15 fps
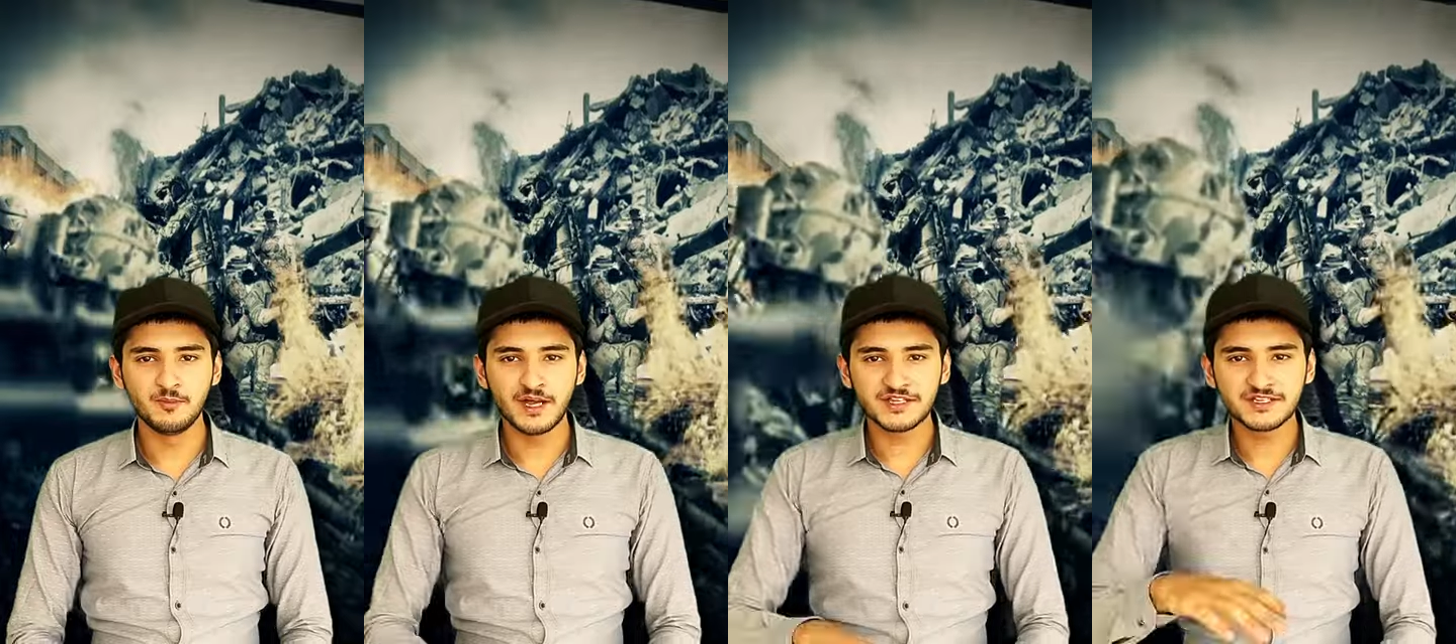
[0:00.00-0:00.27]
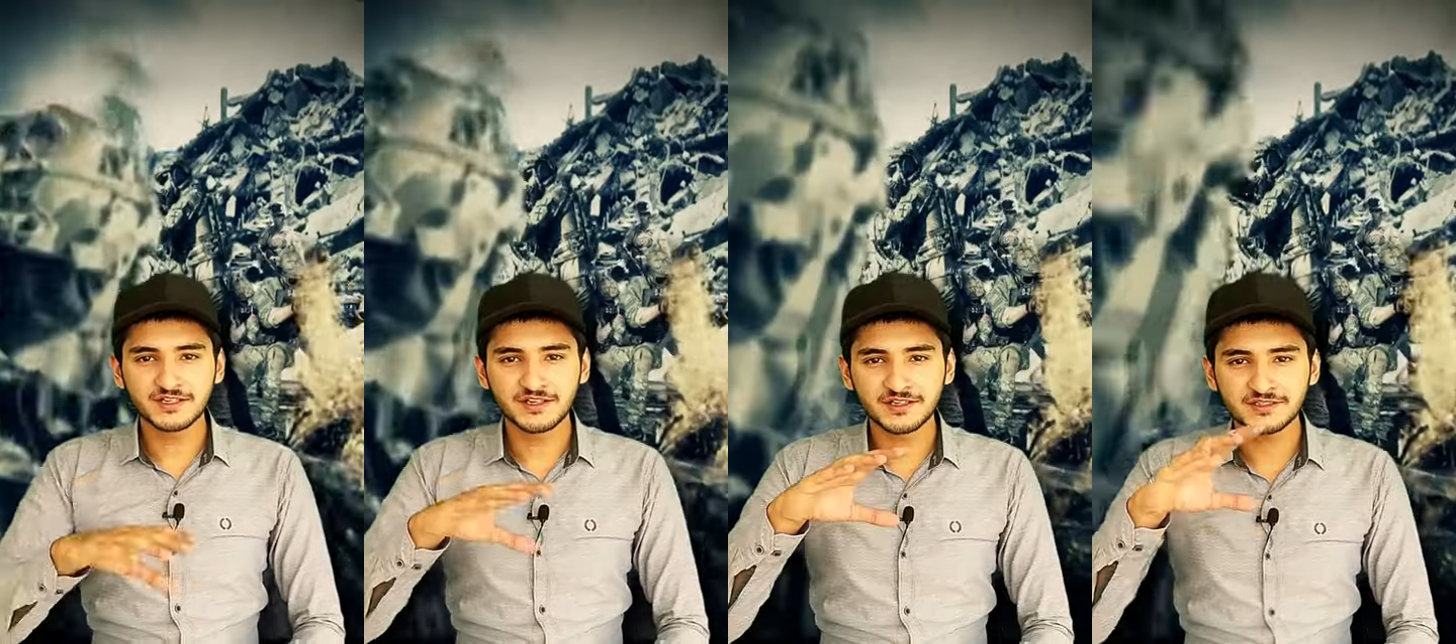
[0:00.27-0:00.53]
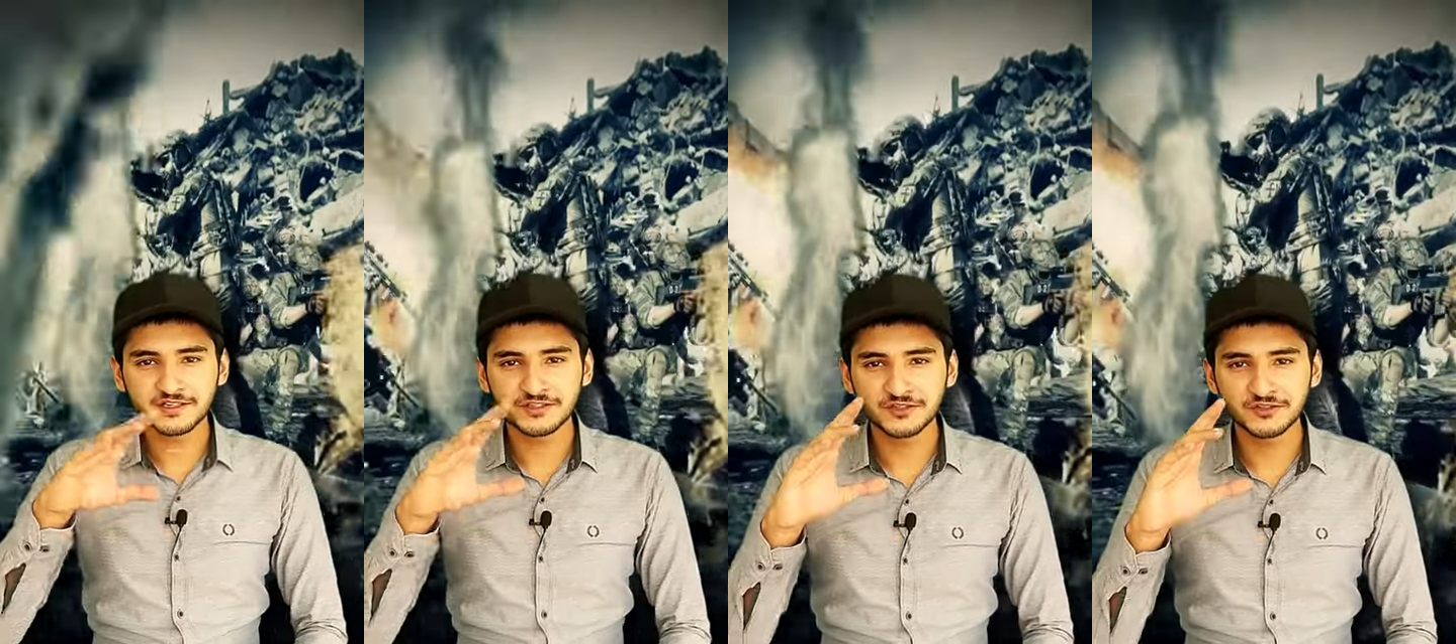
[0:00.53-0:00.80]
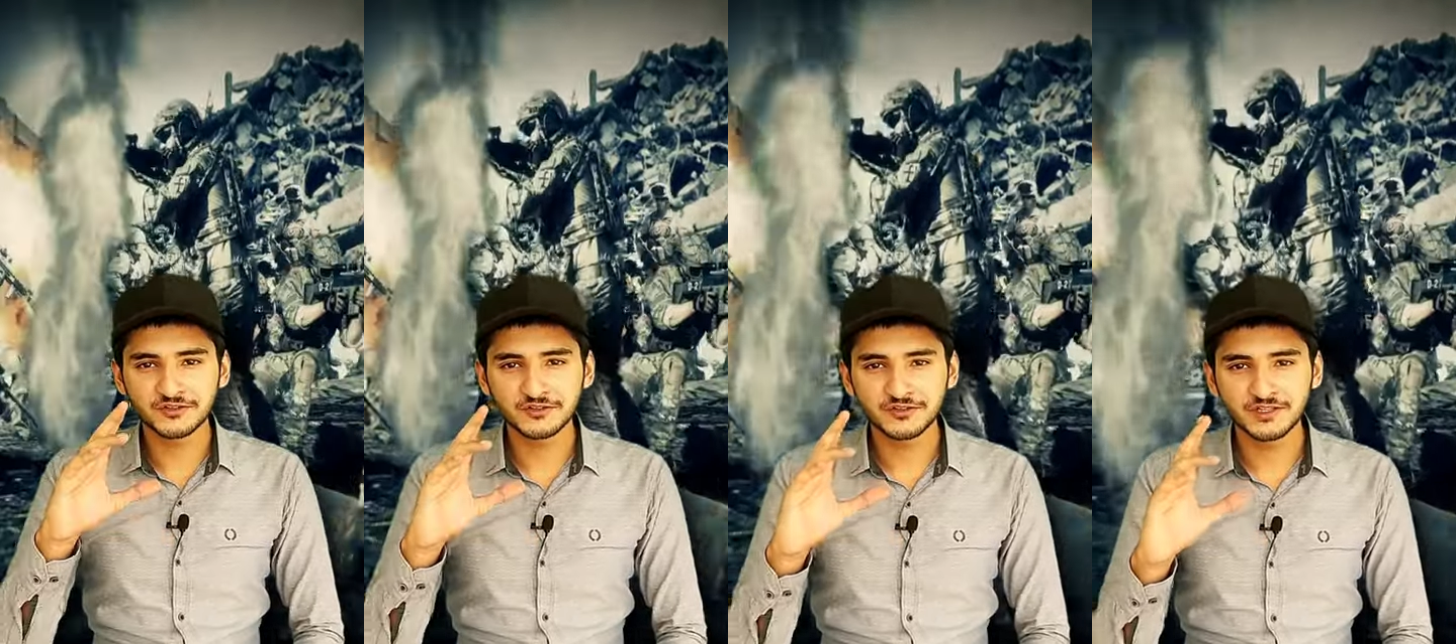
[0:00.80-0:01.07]
इमेजिन कर
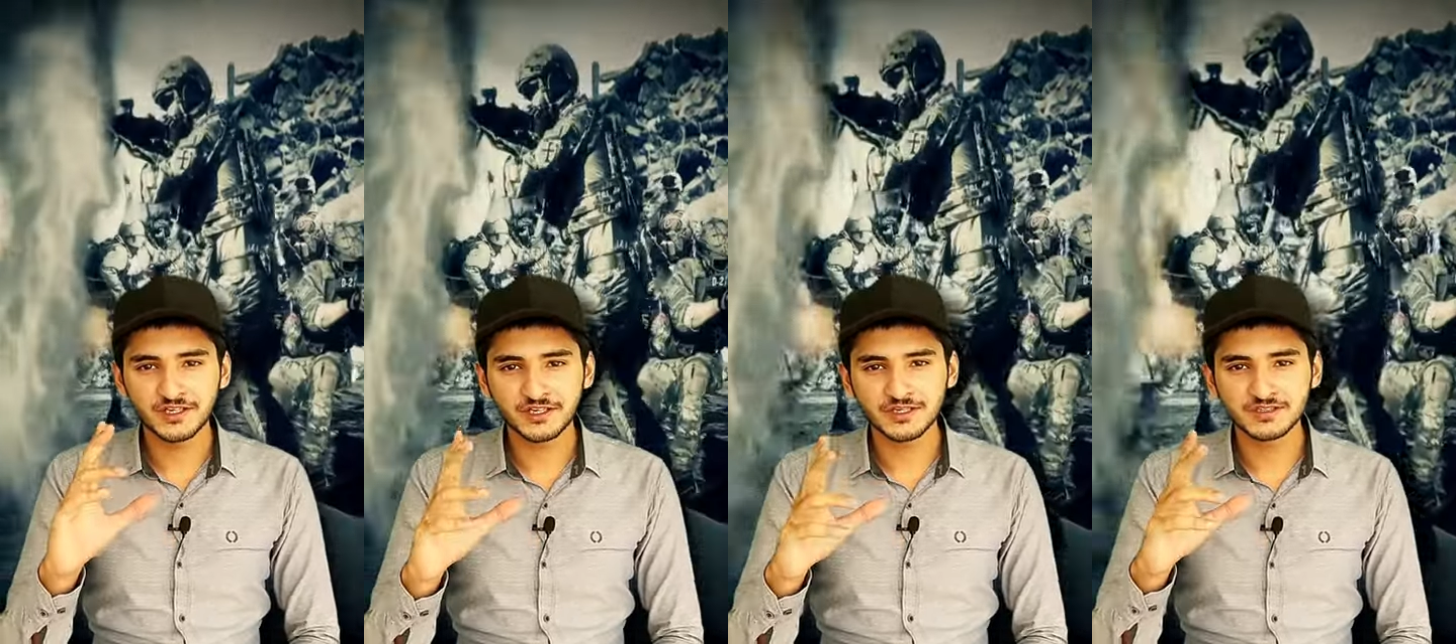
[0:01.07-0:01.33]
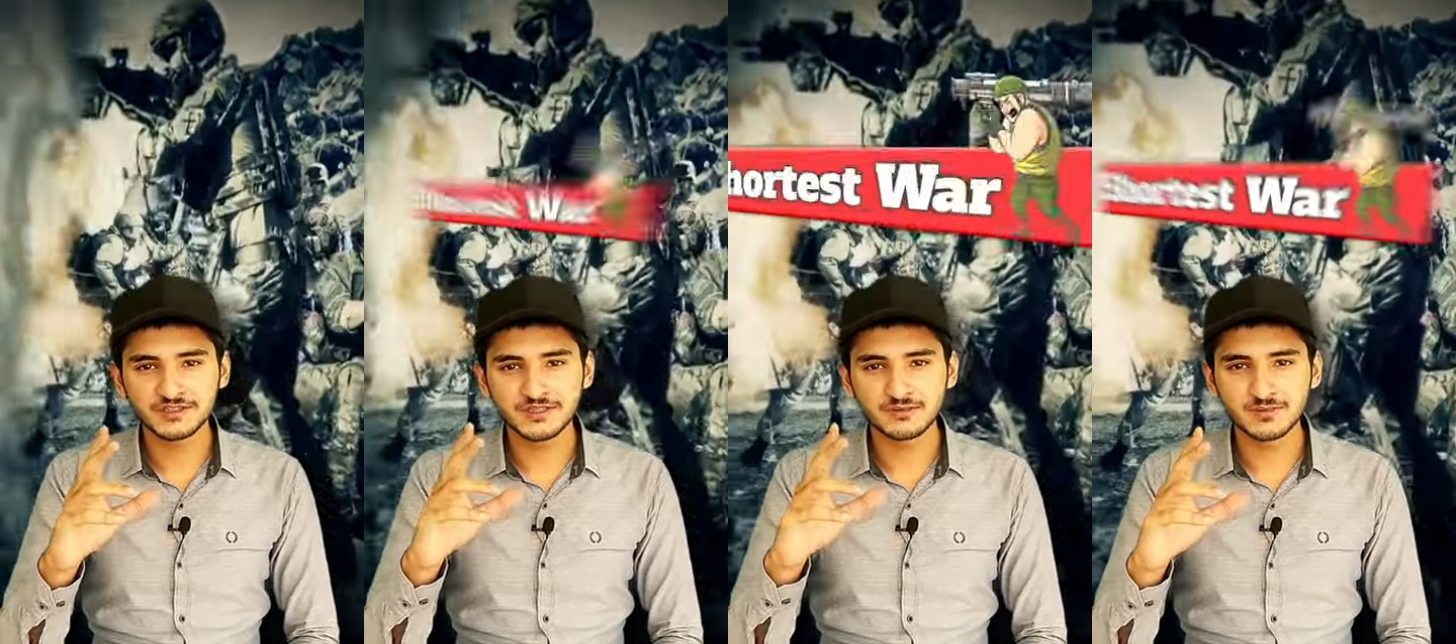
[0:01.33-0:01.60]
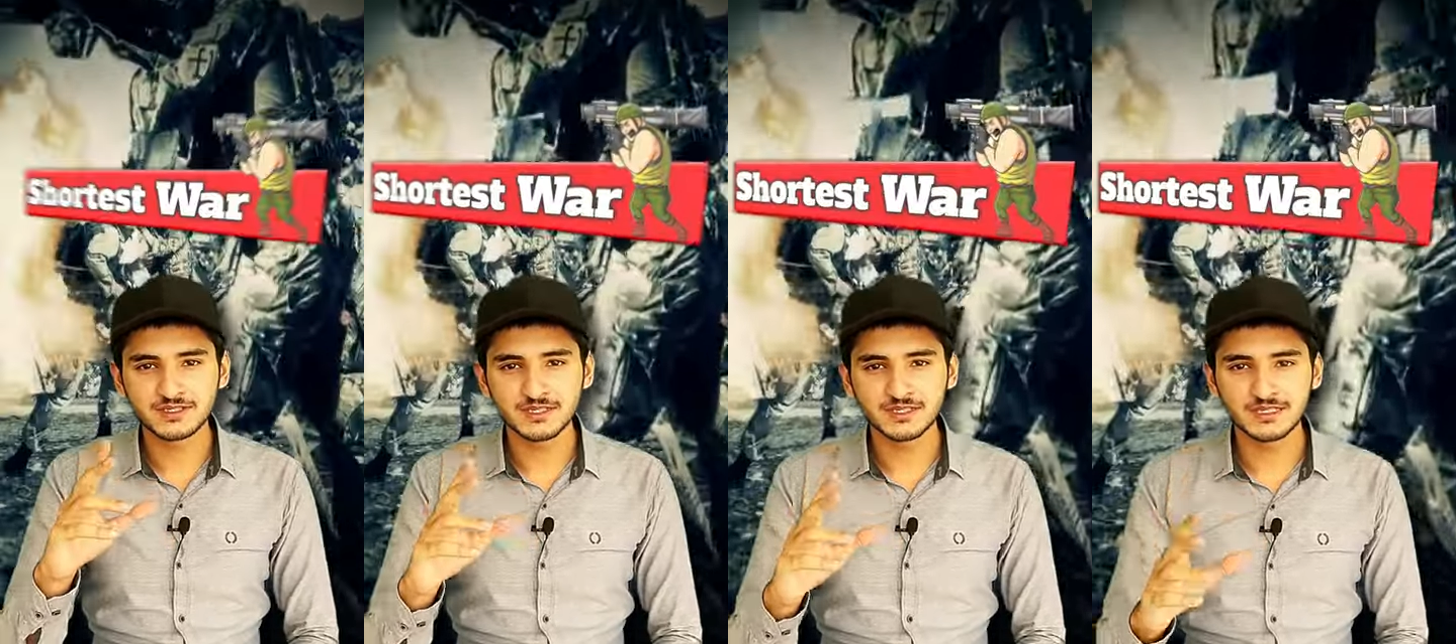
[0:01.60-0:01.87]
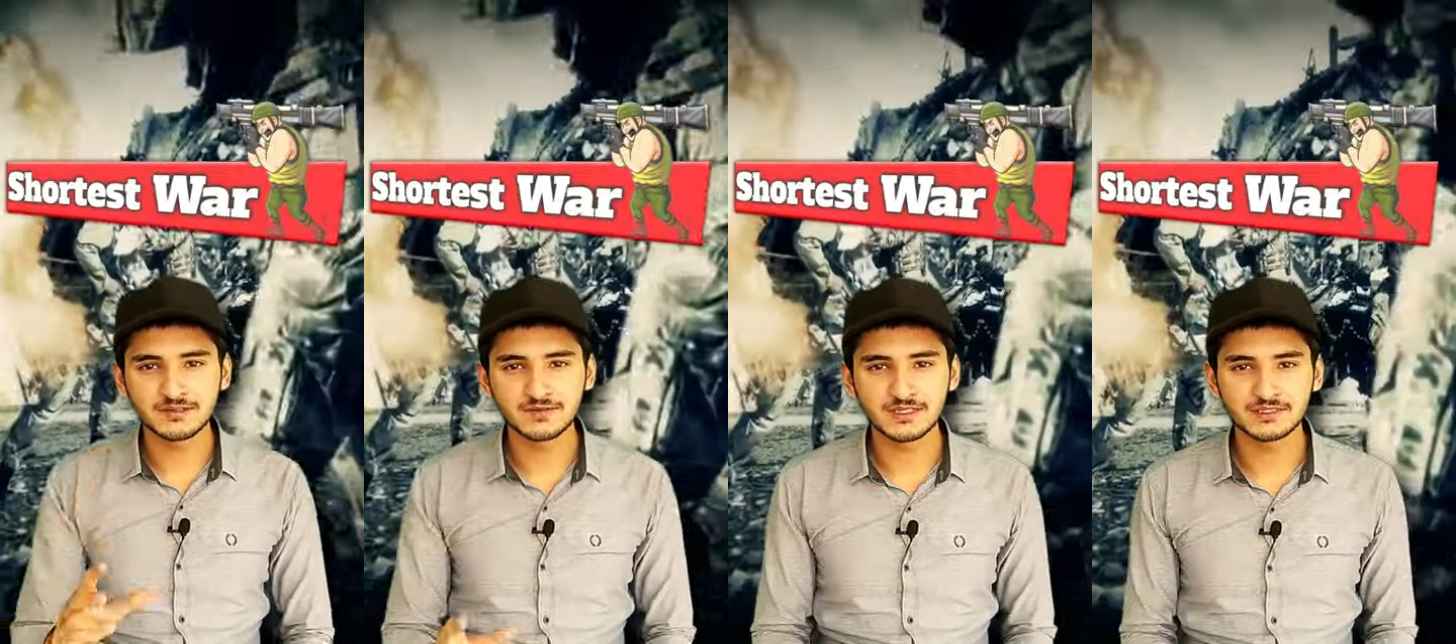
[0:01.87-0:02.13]
सकते हो दुनिया की हिस्ट्री
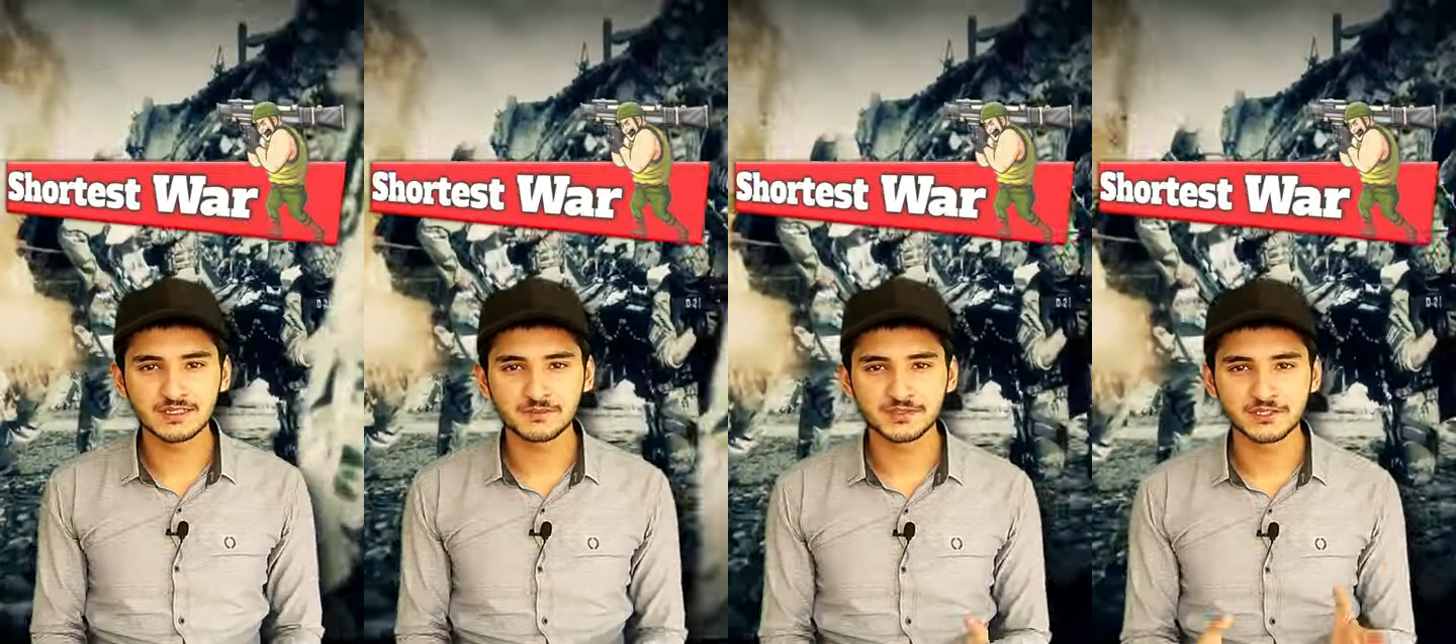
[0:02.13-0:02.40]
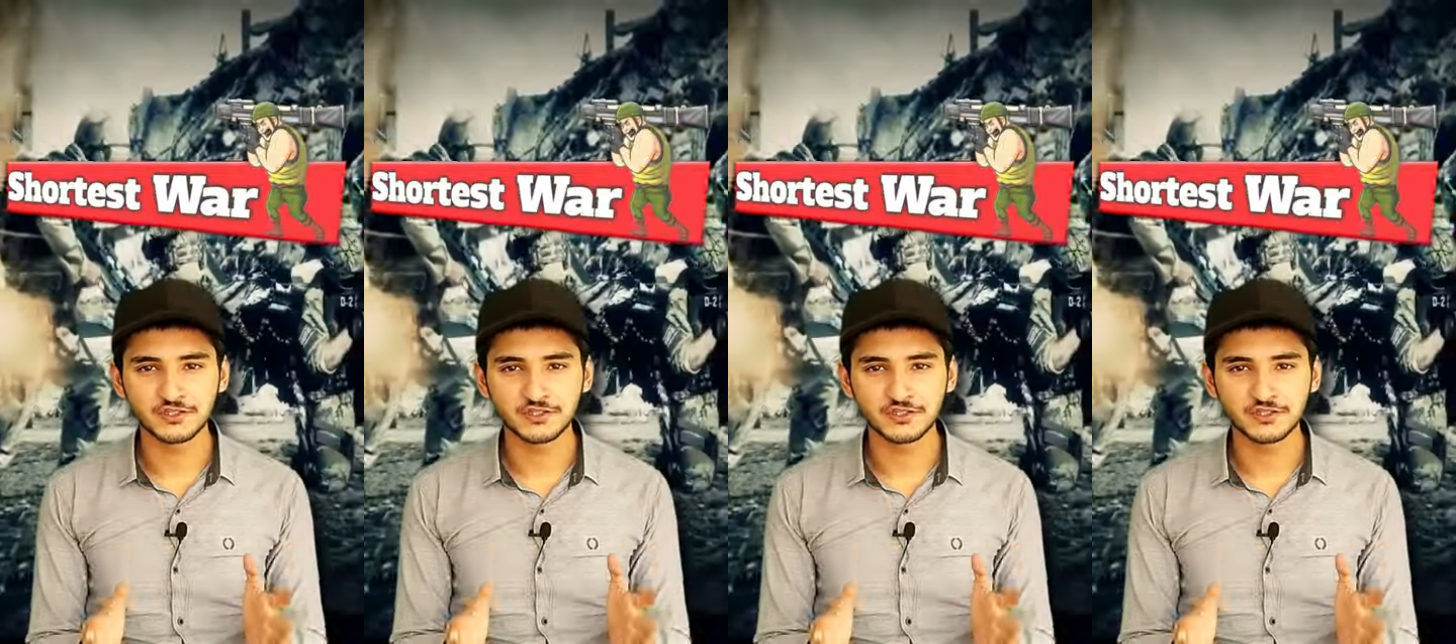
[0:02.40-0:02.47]
में चलने वाली